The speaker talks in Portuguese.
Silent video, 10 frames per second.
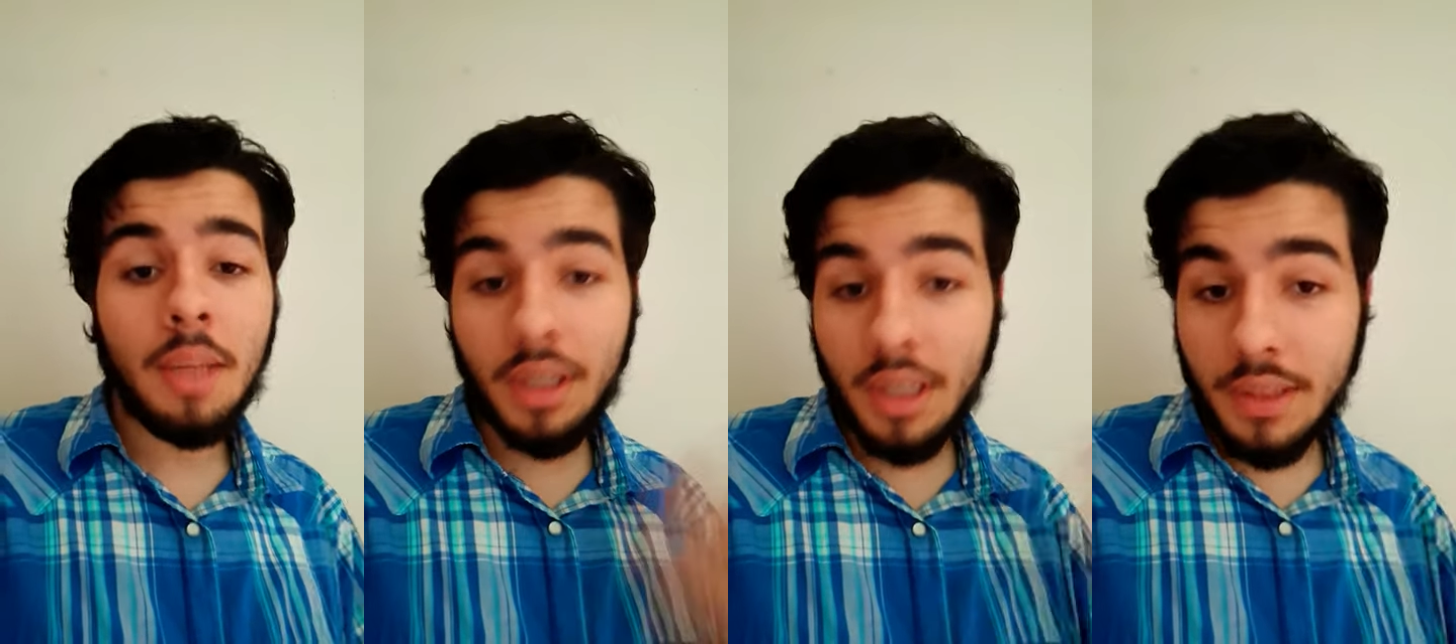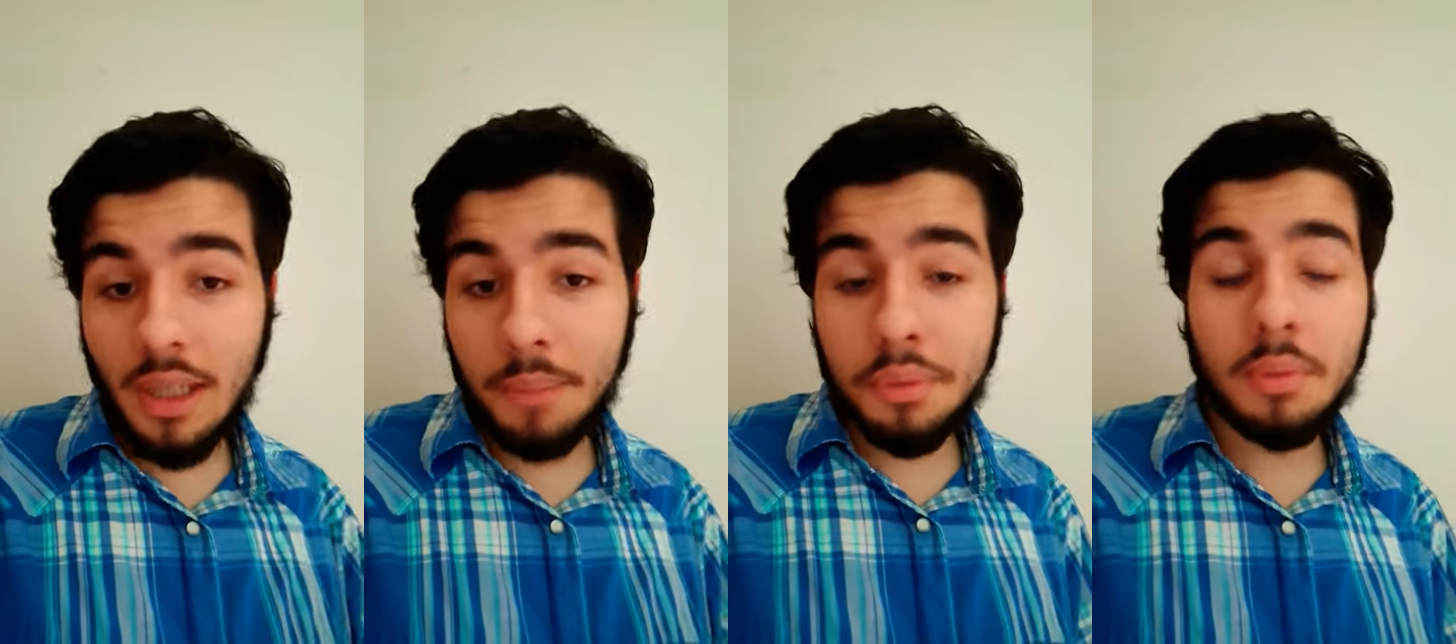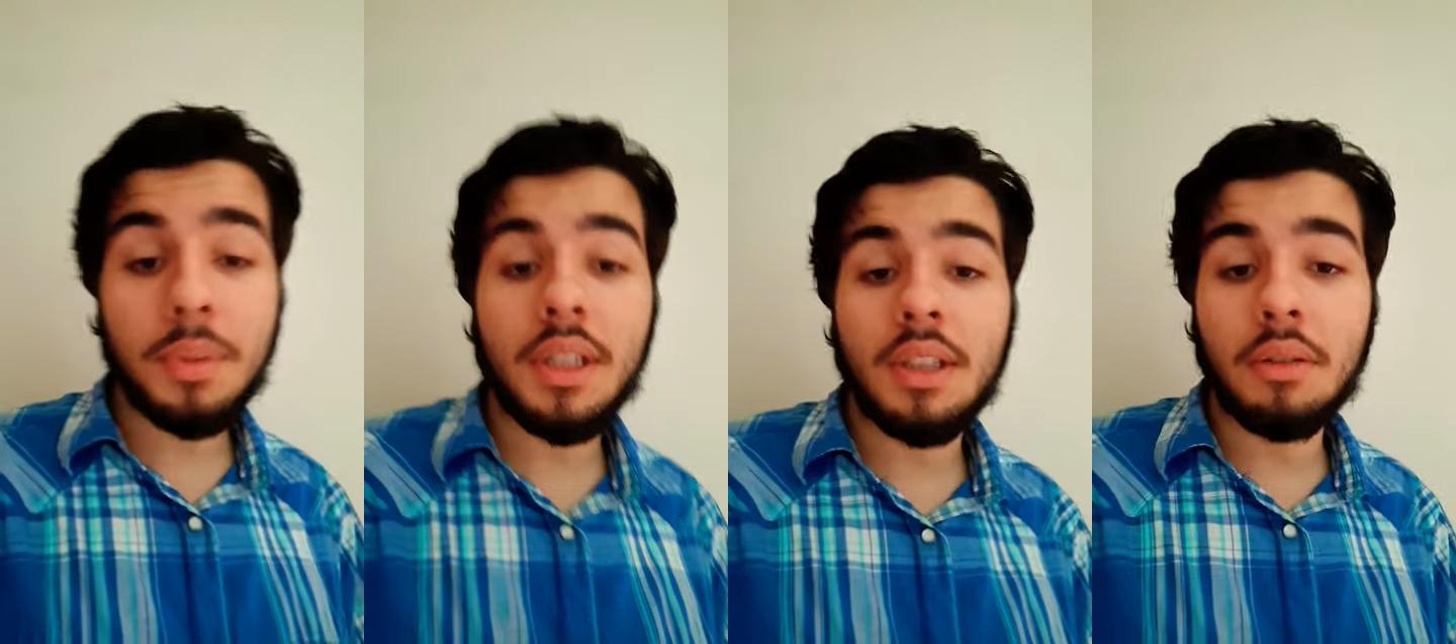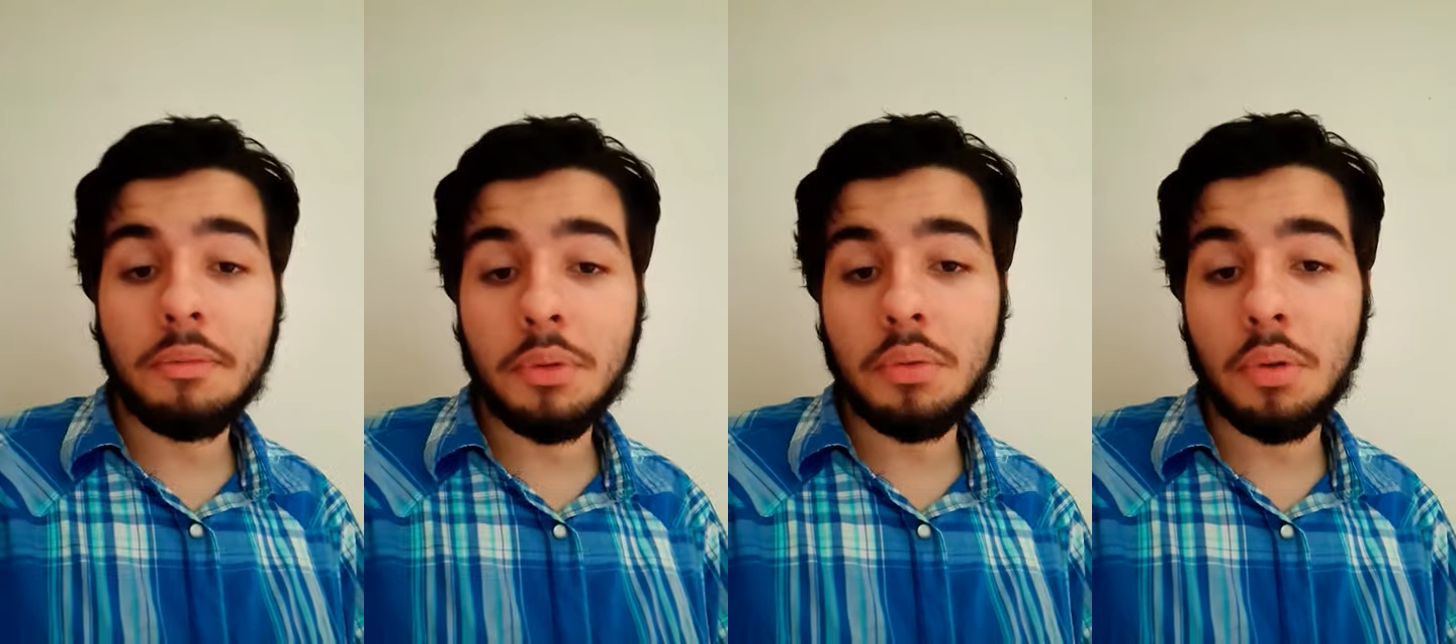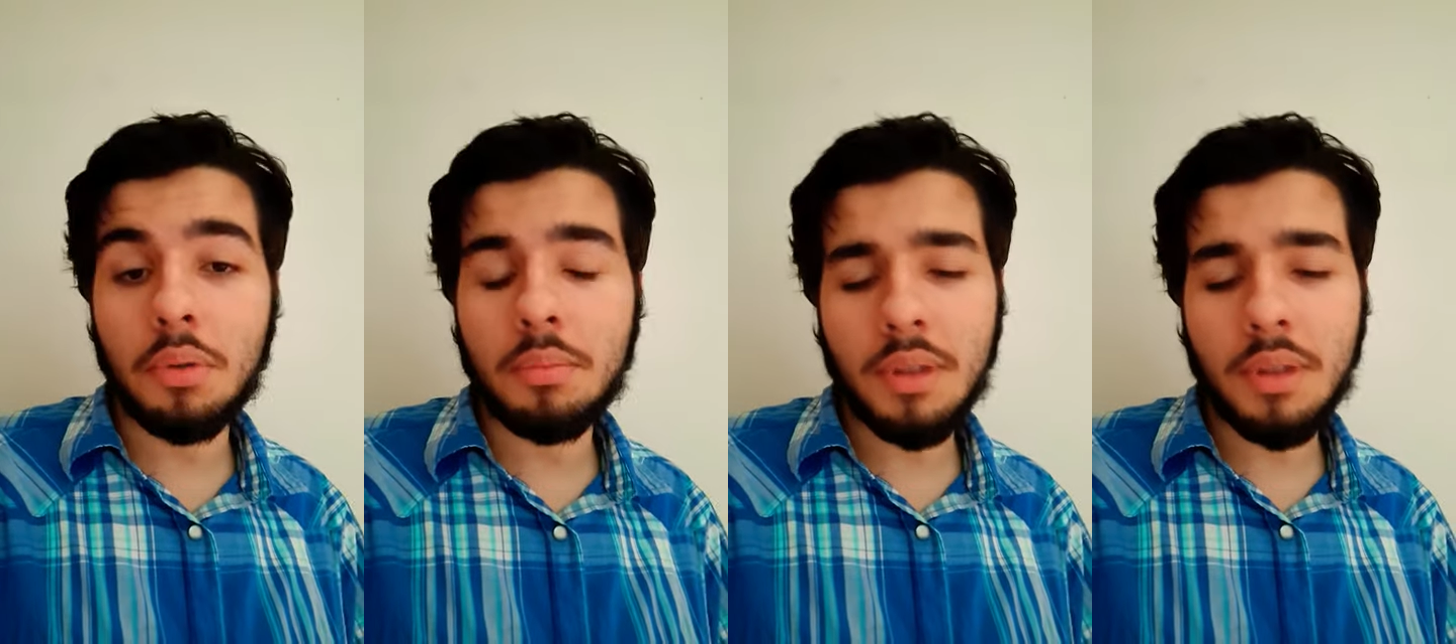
para quem sabe surpreender no futuro,